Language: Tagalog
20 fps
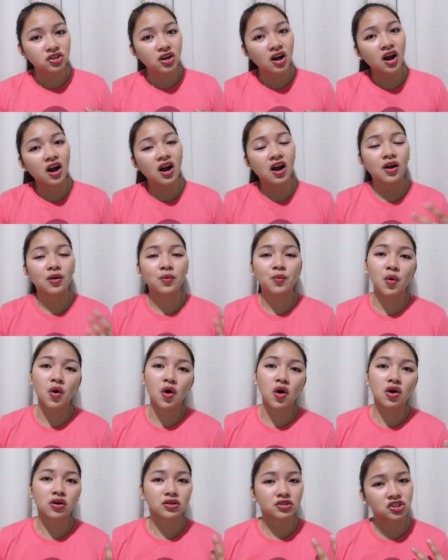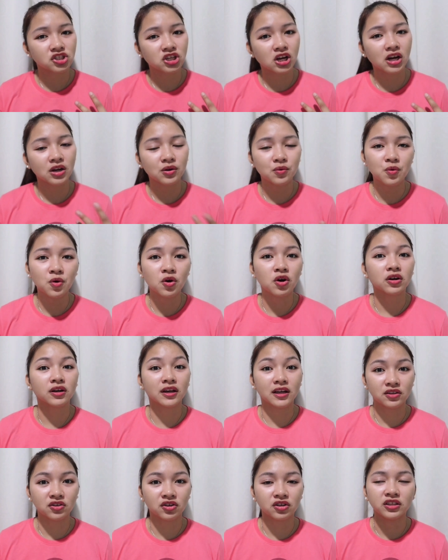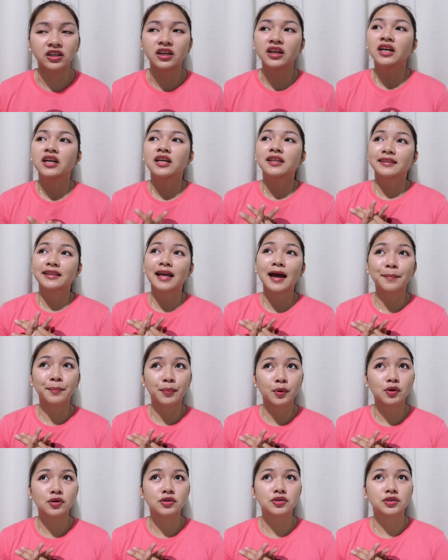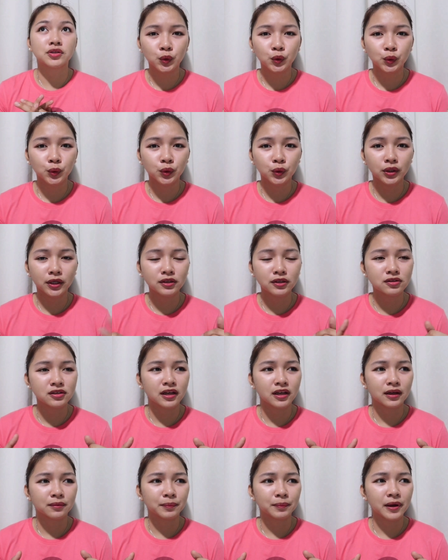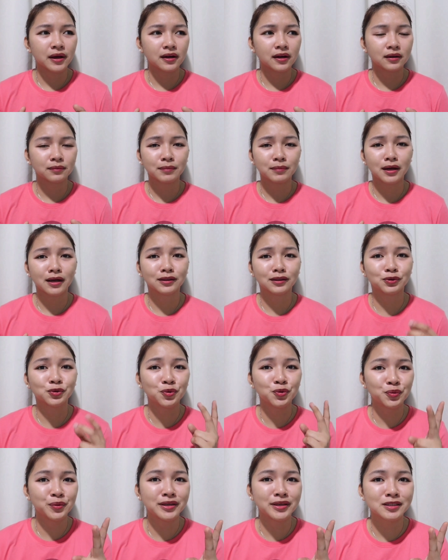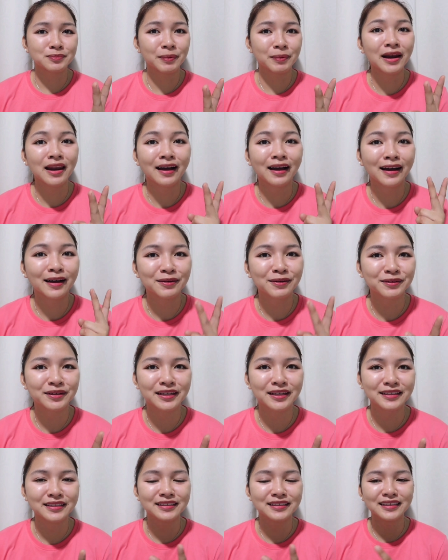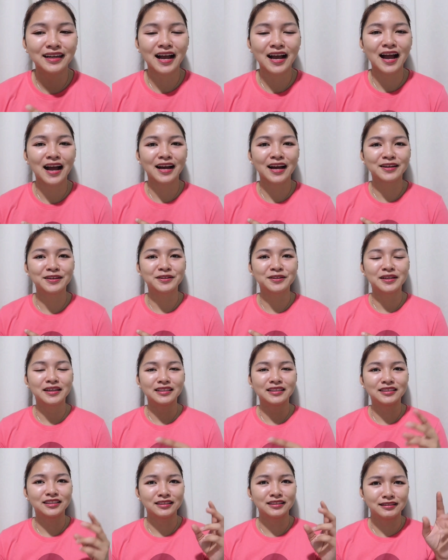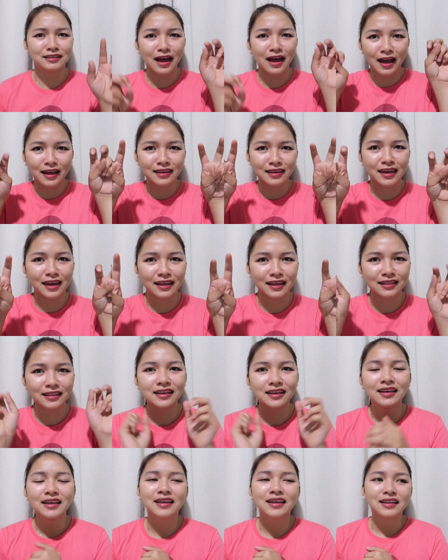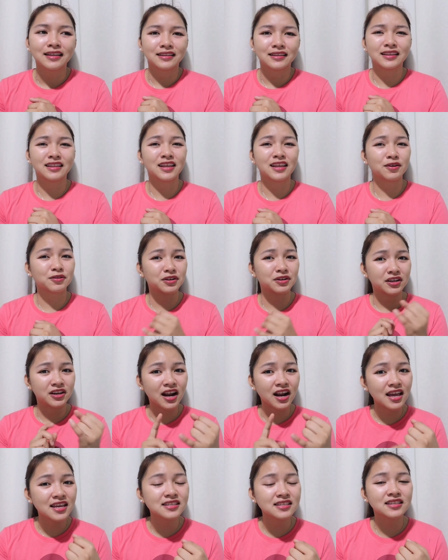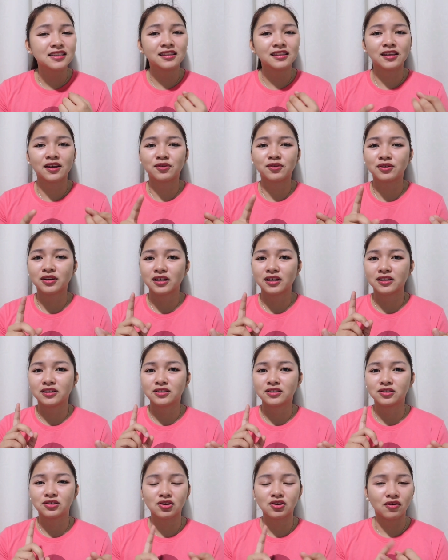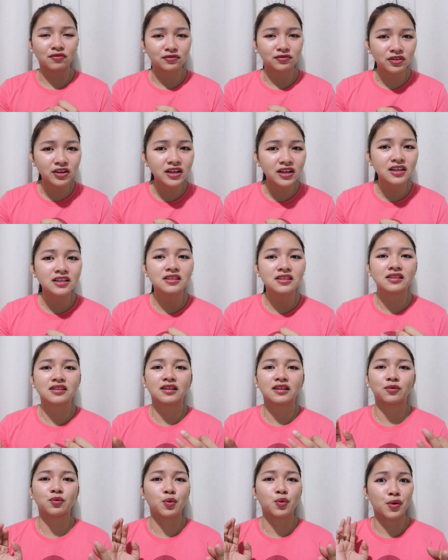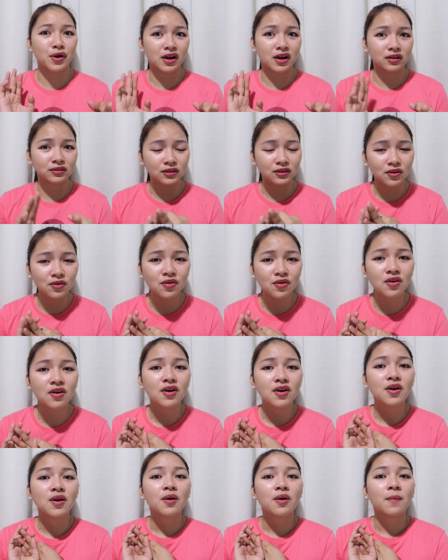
jog, walk, jog, walk, ganon. Tapos, nung ano na, parang mga 2 weeks pa lang ako nag, nag, ano, nag-diet. Hindi ako nag-rice, hindi ako nag-soft drinks, nag-workout ako.